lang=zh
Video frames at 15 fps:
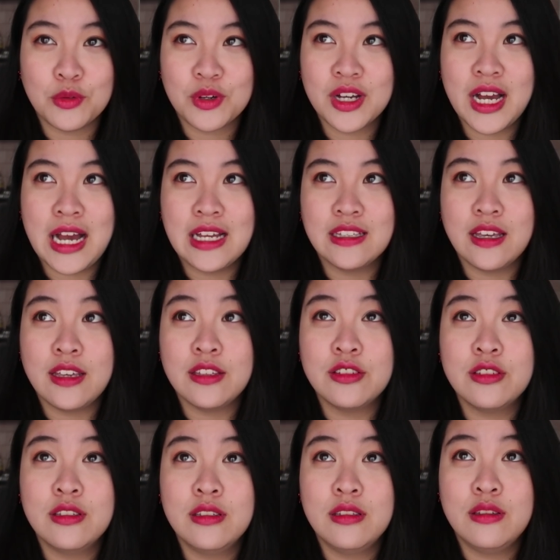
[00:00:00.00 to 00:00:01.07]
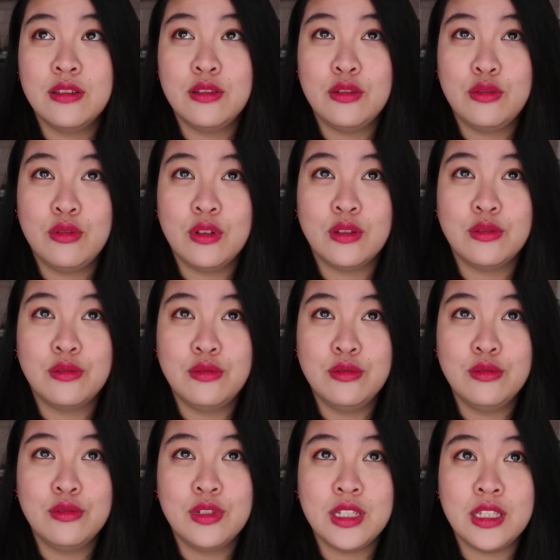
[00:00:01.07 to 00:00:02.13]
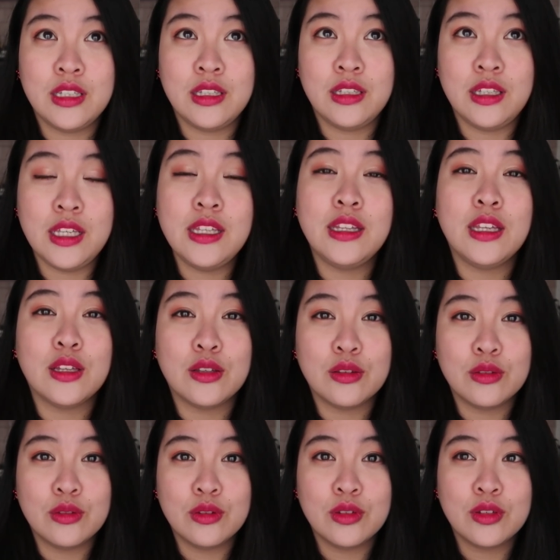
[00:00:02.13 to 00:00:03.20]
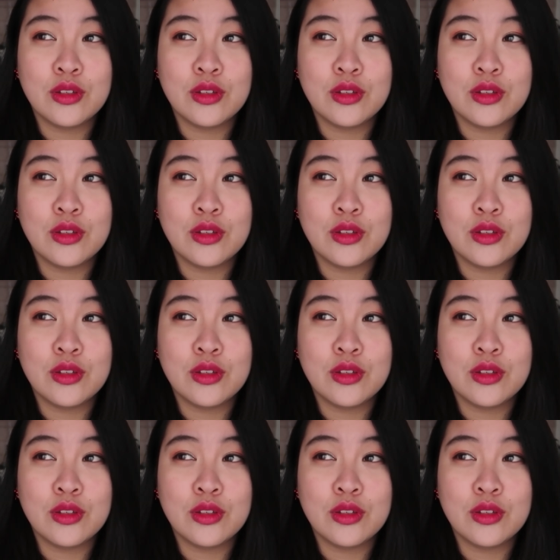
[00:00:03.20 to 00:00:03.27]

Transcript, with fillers: 我跟阿仔也是远距离一年，